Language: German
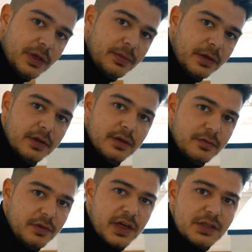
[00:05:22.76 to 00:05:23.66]
du, Babe?
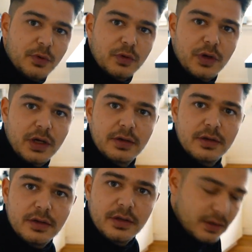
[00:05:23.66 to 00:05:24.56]
Wie Weißbrot, oder?
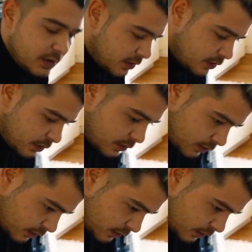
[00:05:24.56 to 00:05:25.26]
Wie Weißbrot.